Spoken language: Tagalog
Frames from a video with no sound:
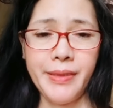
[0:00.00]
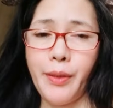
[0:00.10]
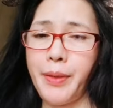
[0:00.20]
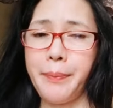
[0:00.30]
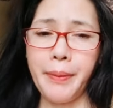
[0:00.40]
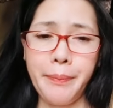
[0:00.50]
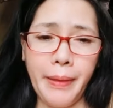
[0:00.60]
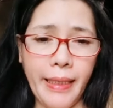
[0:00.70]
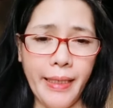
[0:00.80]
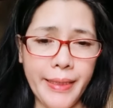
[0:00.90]
Naway
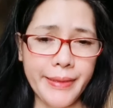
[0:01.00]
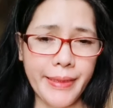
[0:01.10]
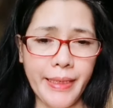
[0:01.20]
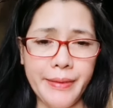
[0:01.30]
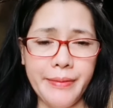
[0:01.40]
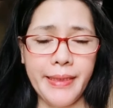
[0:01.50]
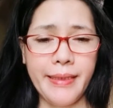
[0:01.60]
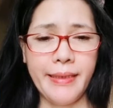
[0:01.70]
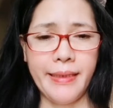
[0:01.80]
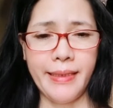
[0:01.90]
pagpalain kayo ni
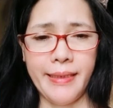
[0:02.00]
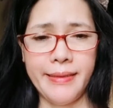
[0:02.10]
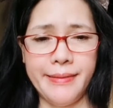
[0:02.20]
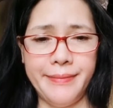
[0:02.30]
God.